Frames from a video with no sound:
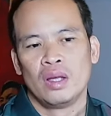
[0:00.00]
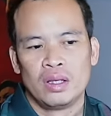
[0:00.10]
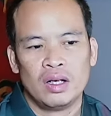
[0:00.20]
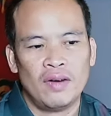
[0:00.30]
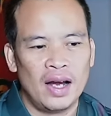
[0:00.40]

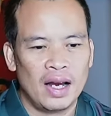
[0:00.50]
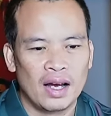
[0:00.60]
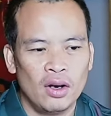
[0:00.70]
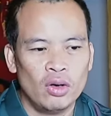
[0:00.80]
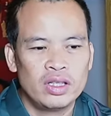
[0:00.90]
Như vậy là
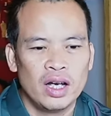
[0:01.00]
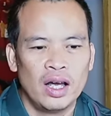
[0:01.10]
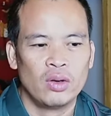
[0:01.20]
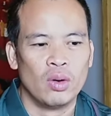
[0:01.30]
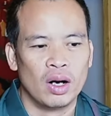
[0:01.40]
cái lối
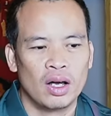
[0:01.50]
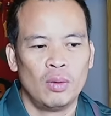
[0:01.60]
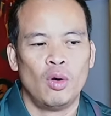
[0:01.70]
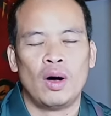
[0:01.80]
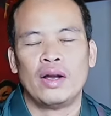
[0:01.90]
chơi của câu lạc
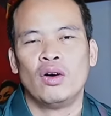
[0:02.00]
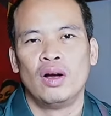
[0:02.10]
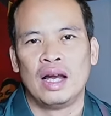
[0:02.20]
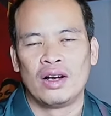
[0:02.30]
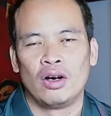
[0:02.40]
bộ Hà
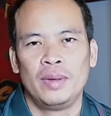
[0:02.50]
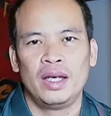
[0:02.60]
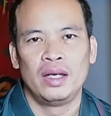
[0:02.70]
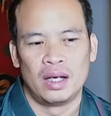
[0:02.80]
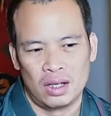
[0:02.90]
Nội là
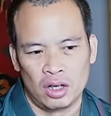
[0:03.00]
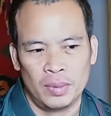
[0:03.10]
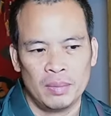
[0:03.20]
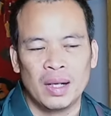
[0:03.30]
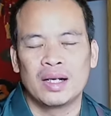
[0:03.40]
nó
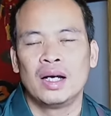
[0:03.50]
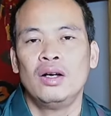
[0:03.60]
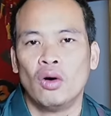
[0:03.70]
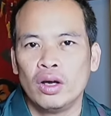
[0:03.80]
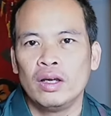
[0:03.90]
bị mất cân
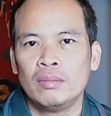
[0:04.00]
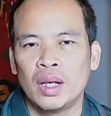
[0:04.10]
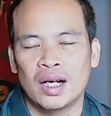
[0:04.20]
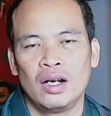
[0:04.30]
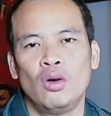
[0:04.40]

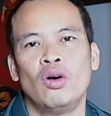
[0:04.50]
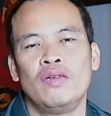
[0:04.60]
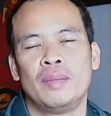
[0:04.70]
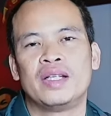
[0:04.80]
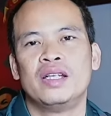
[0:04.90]
đối
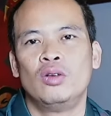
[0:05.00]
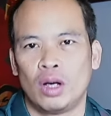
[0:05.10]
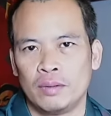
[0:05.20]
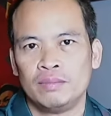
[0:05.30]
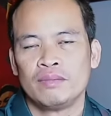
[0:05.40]
về mặt chiến
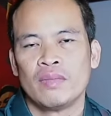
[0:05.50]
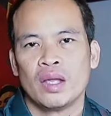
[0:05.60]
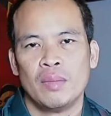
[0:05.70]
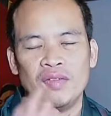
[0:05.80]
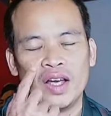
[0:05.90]
thuật.
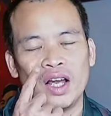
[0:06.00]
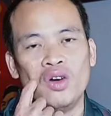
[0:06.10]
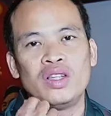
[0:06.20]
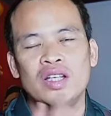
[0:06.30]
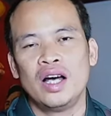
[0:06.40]
Bởi vì cái
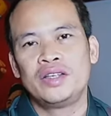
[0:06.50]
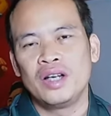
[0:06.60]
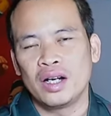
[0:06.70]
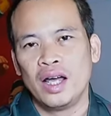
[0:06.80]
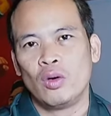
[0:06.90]
lối chơi
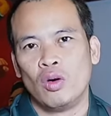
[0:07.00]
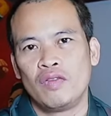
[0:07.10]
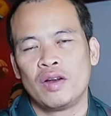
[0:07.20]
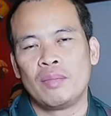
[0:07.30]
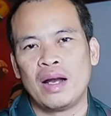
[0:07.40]
trước đây của huấn
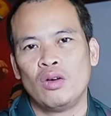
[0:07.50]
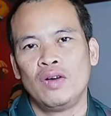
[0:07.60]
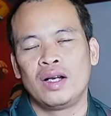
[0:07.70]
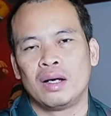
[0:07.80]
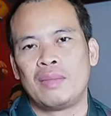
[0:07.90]
luyện viên
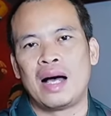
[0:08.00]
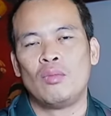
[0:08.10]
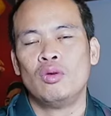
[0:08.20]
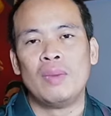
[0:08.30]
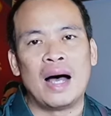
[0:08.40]
Badovic là
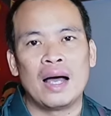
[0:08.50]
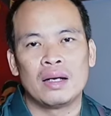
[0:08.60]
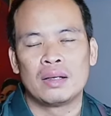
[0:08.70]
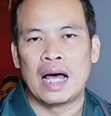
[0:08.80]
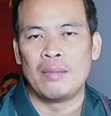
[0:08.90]
3-4-3,
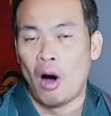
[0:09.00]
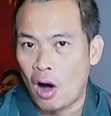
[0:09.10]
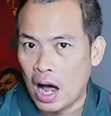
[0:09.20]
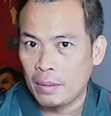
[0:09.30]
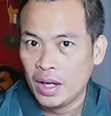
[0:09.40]
đá bỏ
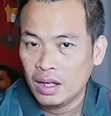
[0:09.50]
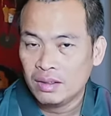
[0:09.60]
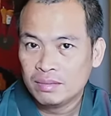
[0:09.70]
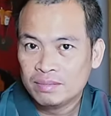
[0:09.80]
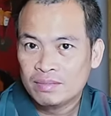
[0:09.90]
2 biên.
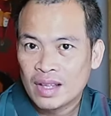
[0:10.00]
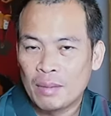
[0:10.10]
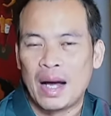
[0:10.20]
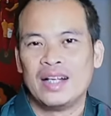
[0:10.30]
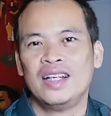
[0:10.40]
Các
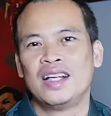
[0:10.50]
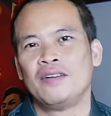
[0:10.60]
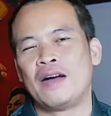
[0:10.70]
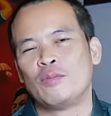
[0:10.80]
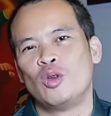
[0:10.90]
bạn nhìn thấy
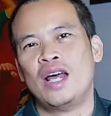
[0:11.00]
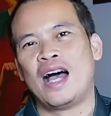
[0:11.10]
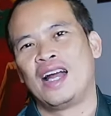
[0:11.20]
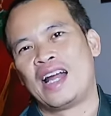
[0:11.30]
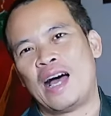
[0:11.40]
Phạm Tuấn
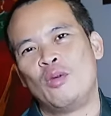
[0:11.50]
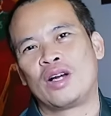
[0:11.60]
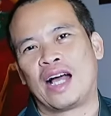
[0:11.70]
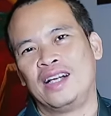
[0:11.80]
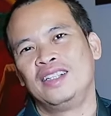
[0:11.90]
Hải là đá một
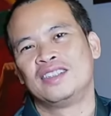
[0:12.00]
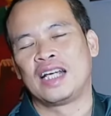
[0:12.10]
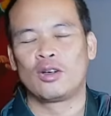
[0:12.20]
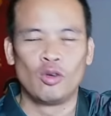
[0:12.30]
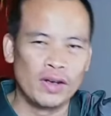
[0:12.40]
cánh,
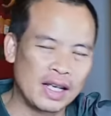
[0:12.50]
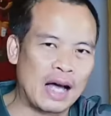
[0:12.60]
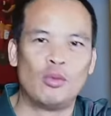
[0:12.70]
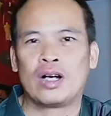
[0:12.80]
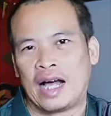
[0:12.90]
Zetkovic
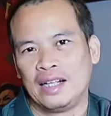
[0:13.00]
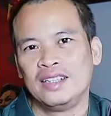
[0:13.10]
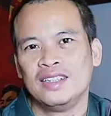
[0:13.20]
đá một cánh.